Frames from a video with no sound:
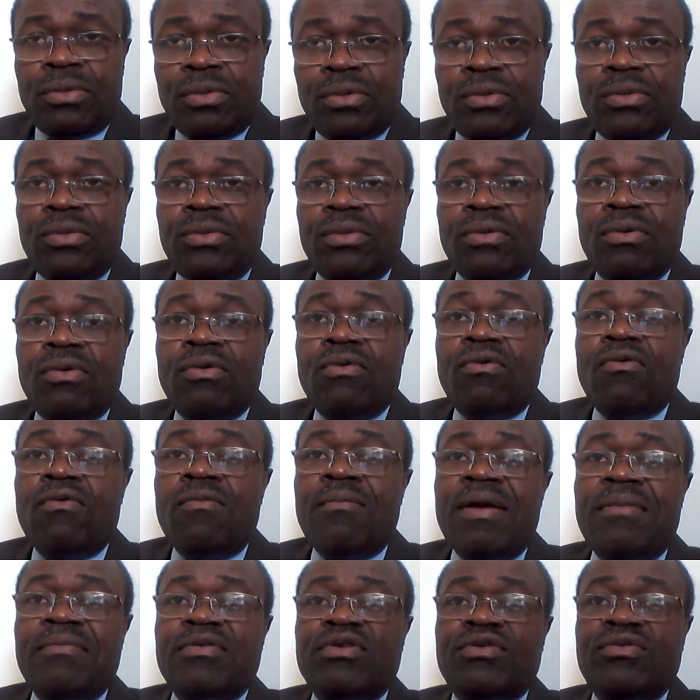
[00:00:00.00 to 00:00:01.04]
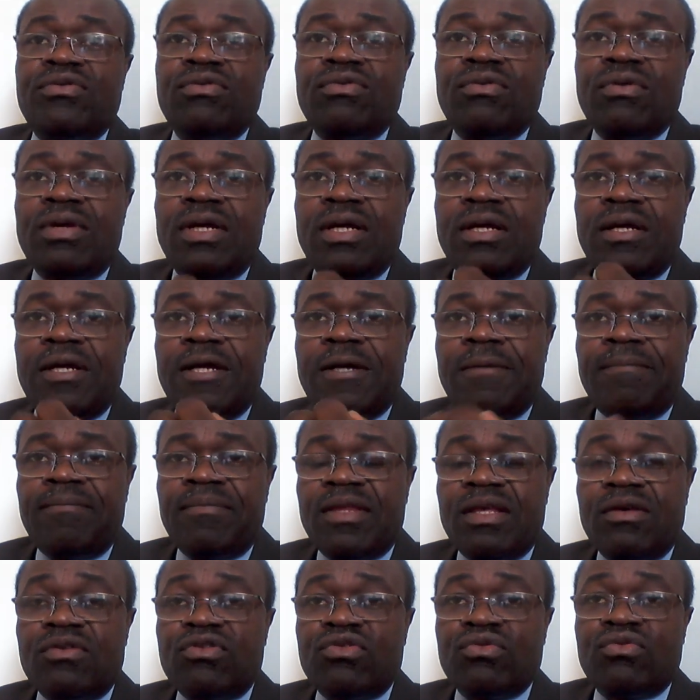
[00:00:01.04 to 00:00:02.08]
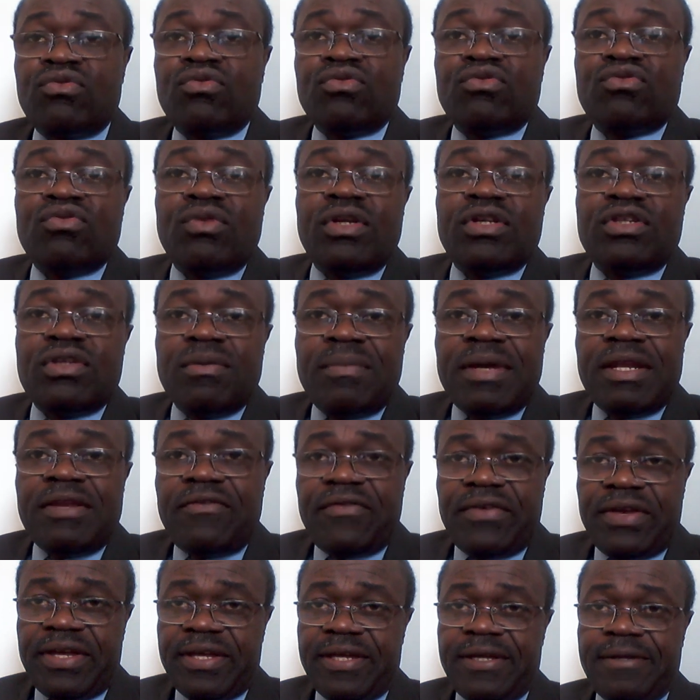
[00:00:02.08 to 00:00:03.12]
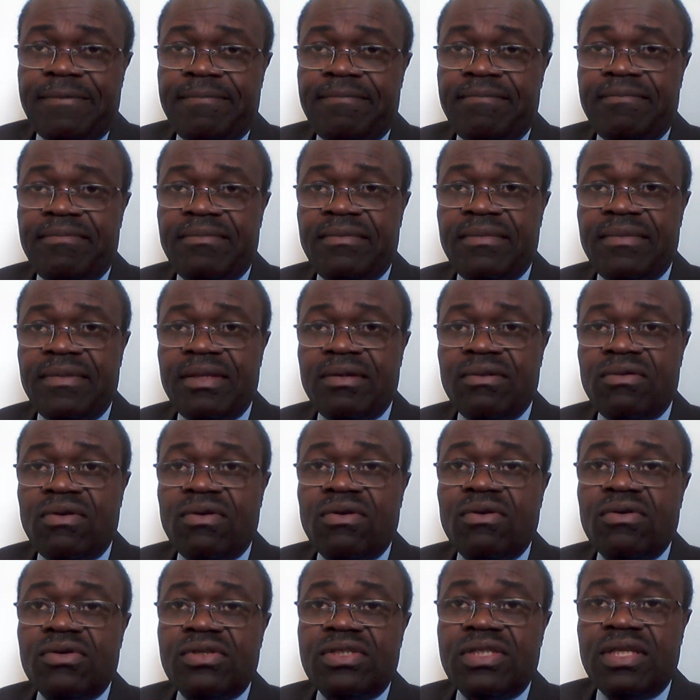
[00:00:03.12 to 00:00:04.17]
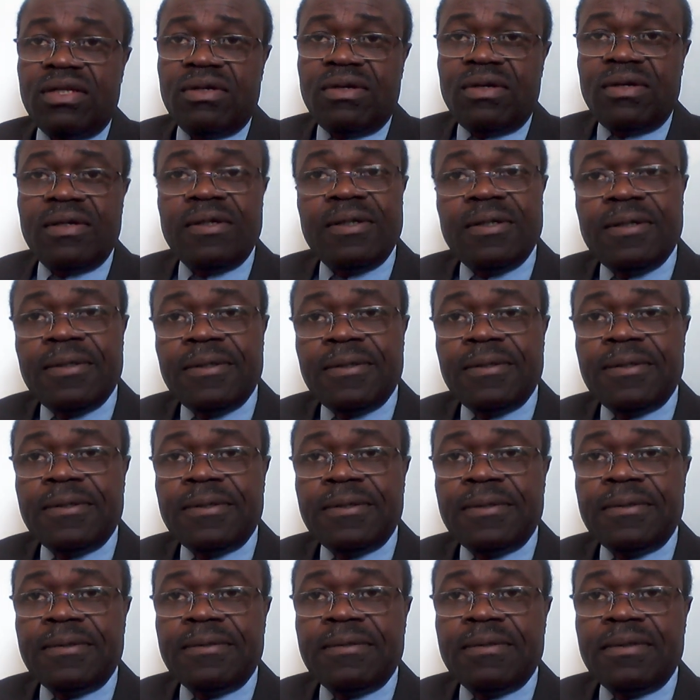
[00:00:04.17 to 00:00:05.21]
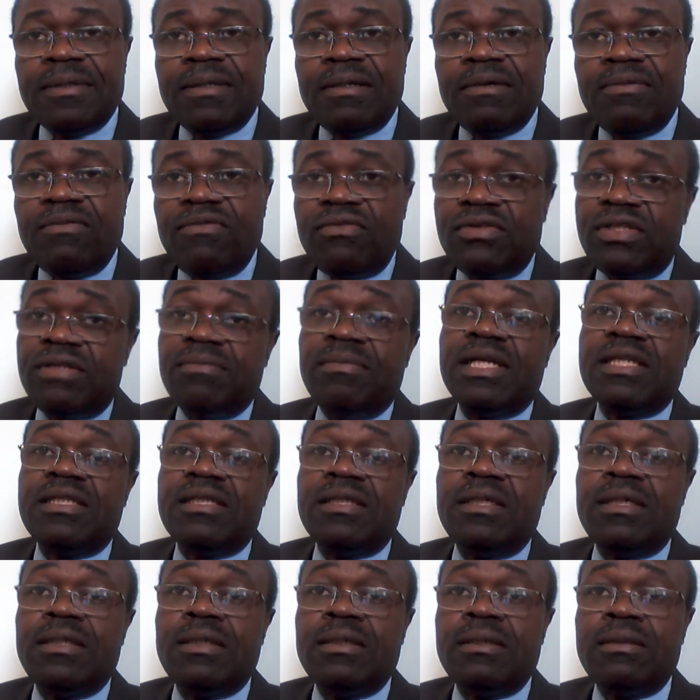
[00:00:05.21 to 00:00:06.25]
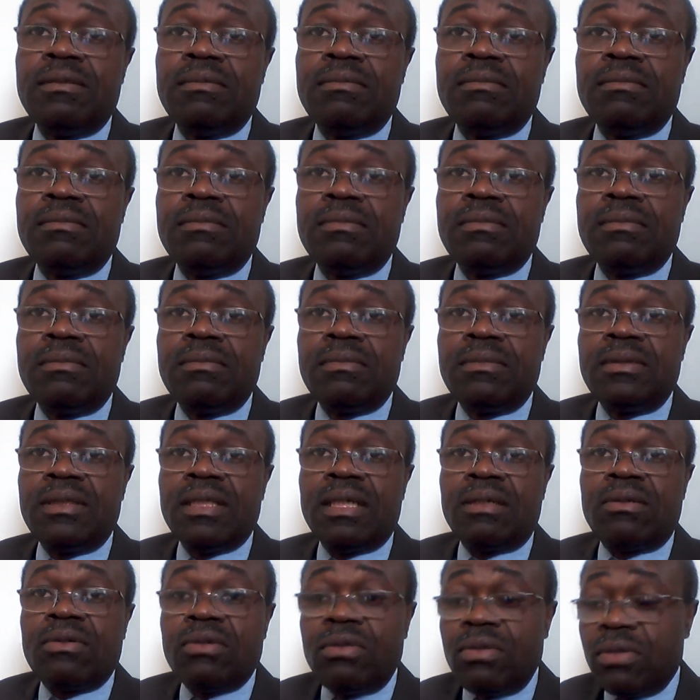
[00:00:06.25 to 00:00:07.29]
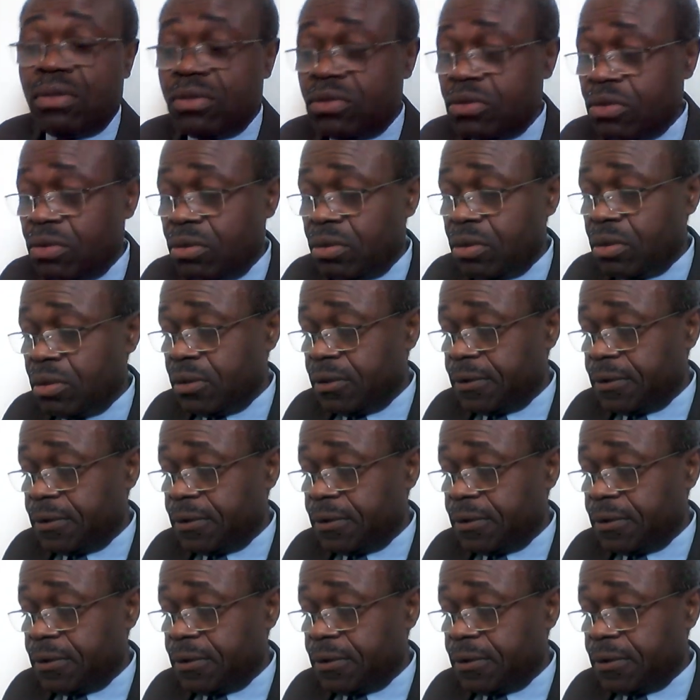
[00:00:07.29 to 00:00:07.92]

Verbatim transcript: 1 ou même sur, euh, surtout sur le chemin de fer Congo-Océan Vous imaginez il y a trop d'enjeux.